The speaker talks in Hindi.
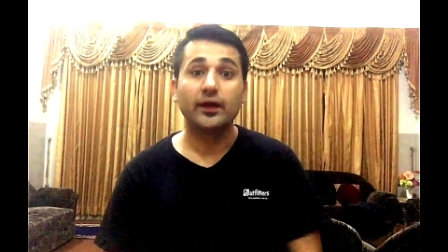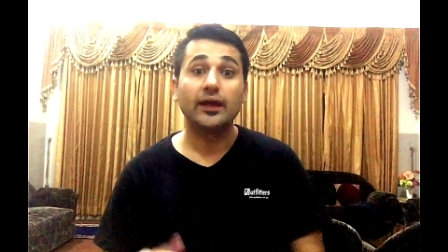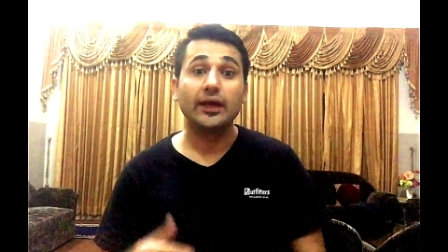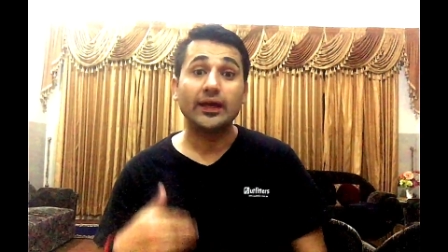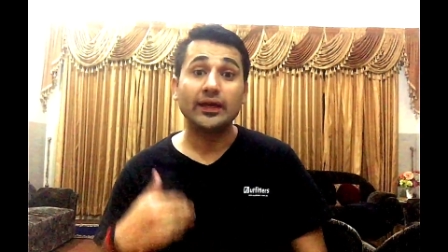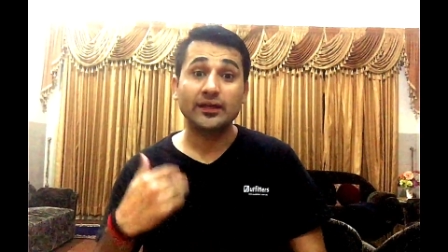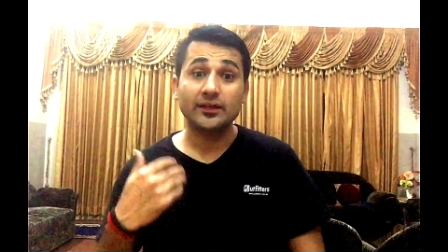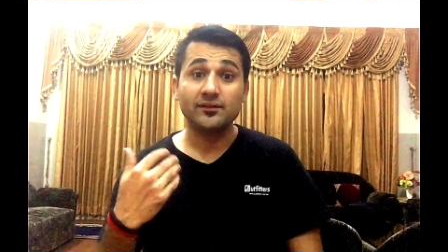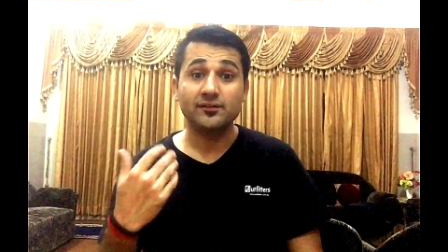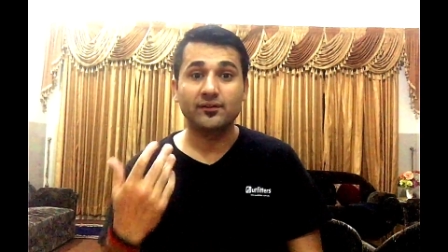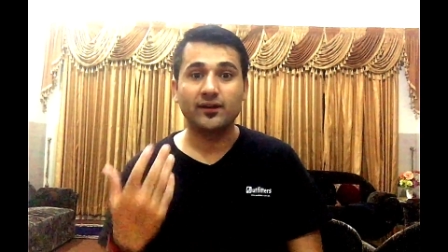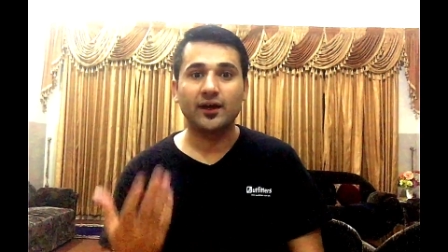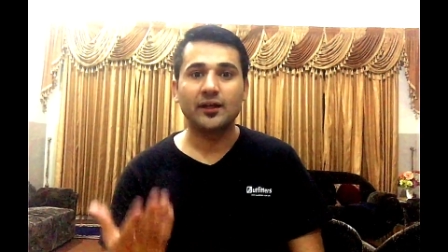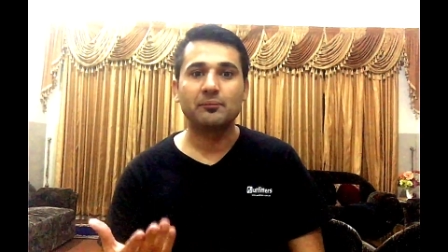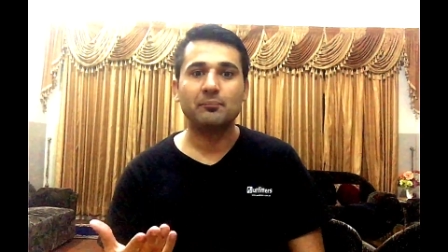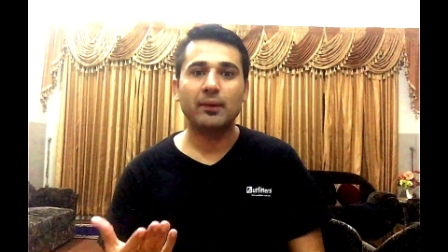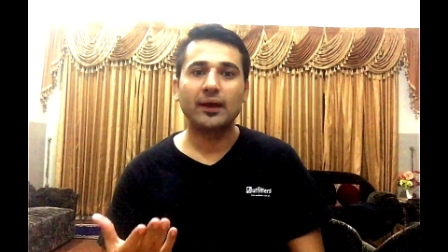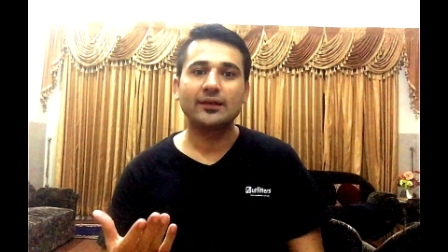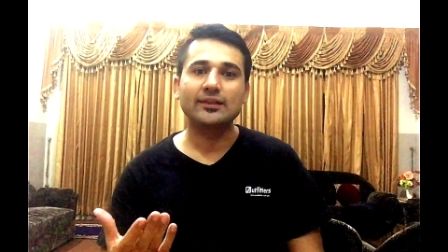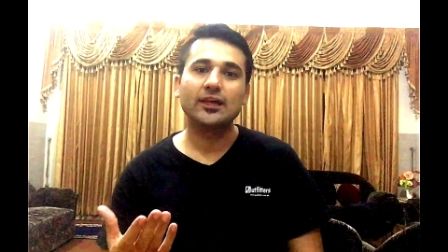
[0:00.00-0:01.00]
एक इंसान
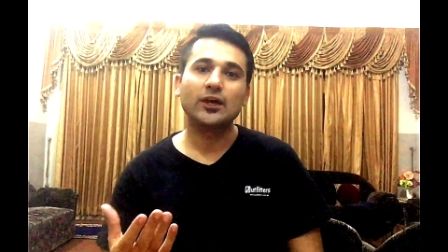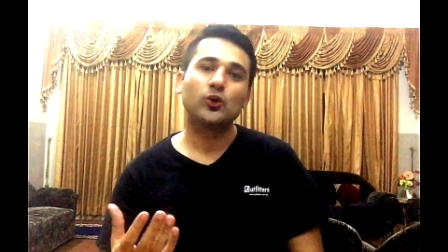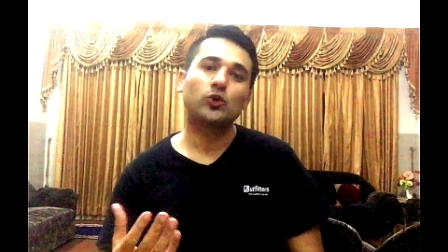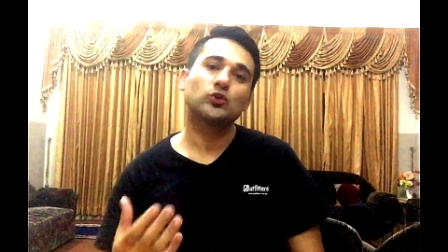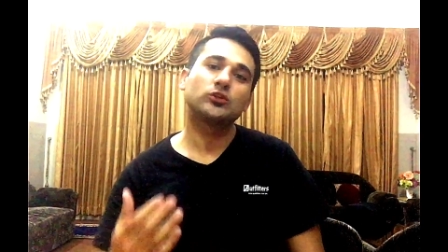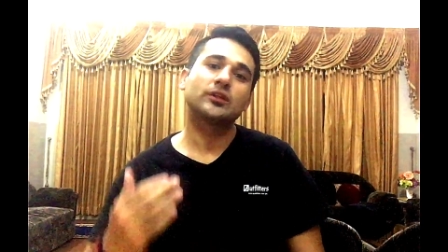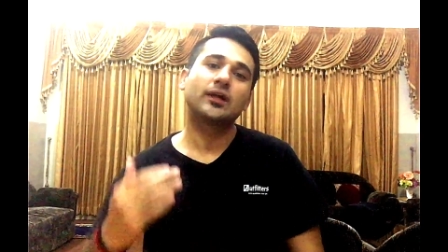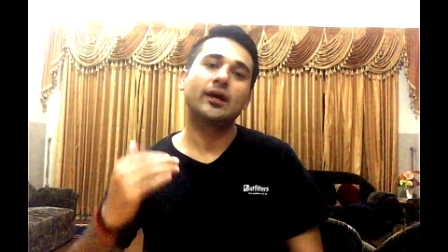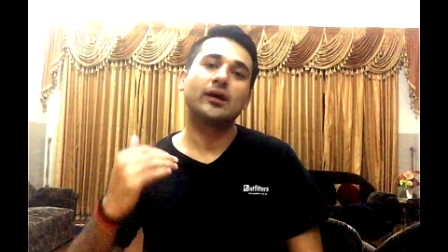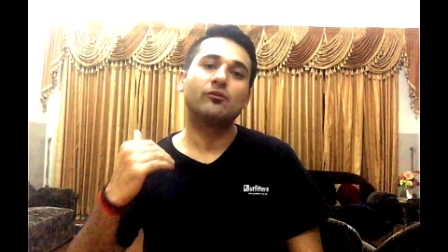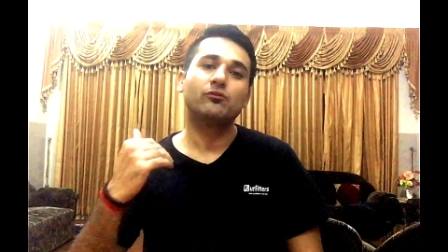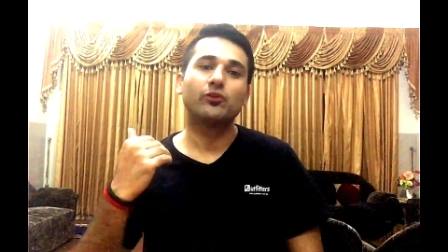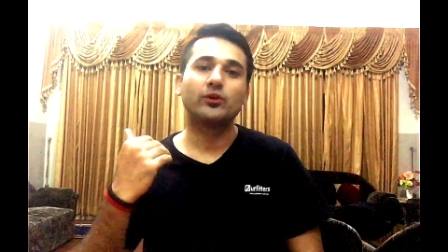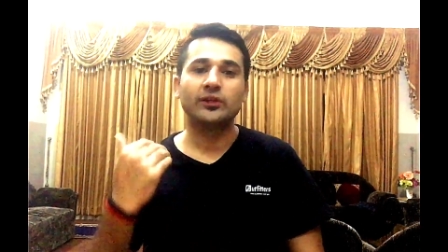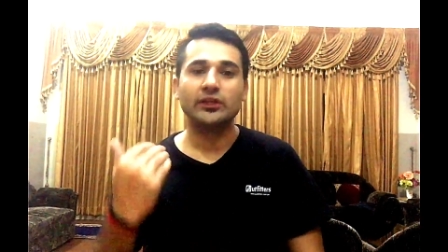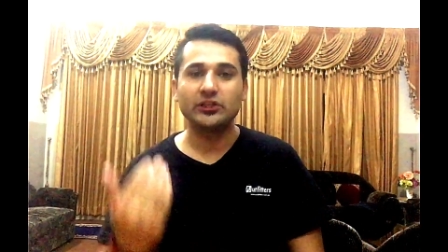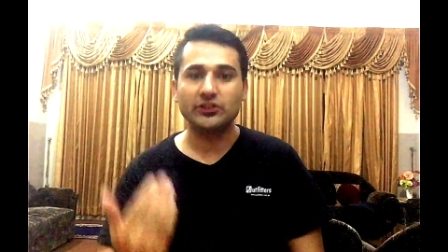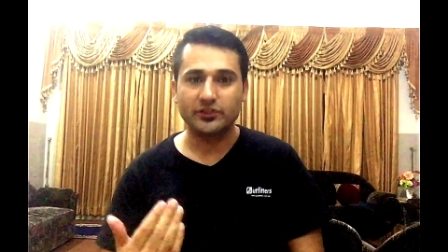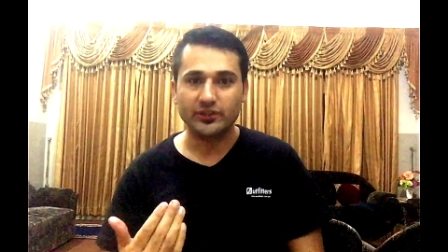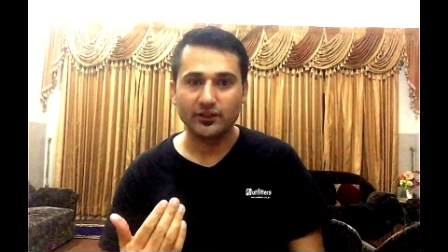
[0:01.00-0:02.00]
पैदा होता है वो
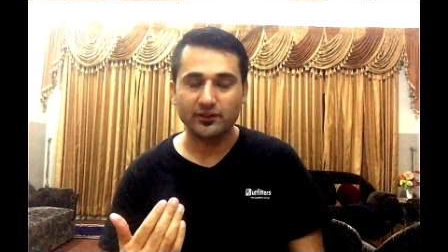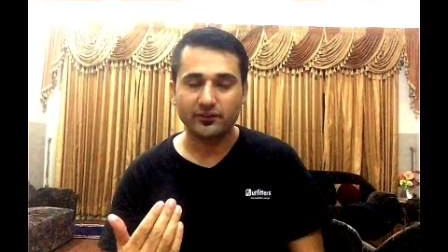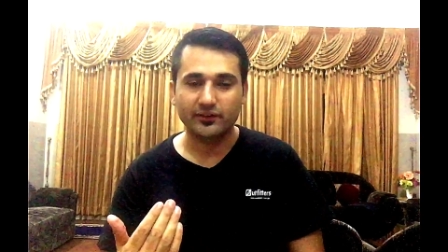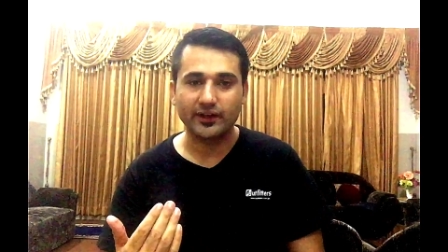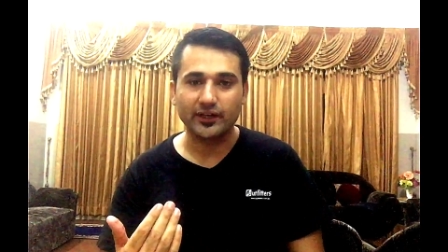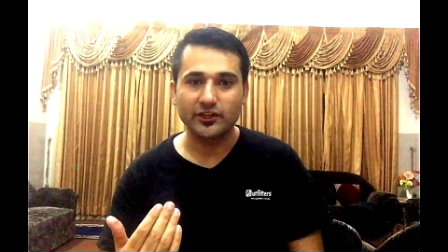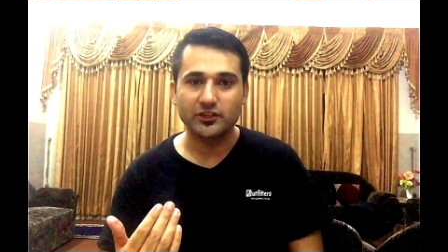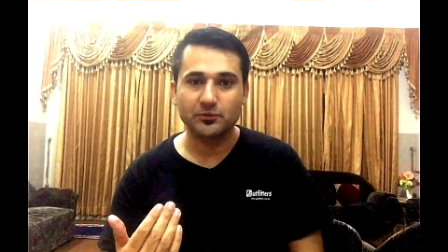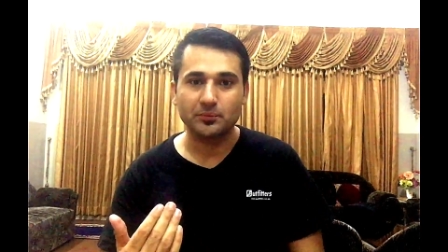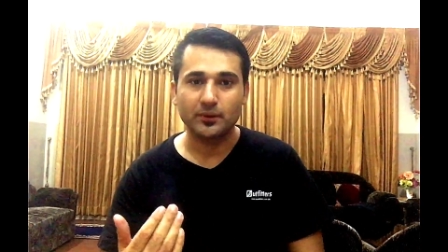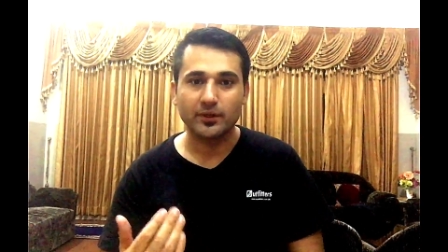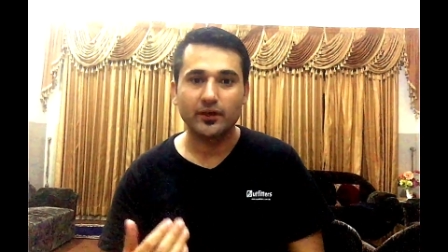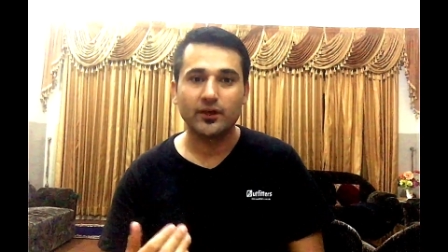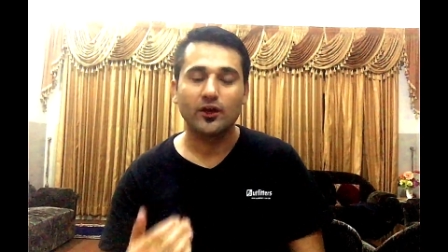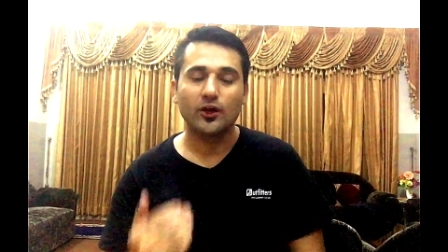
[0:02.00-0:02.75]
इनिशियल स्टेज पे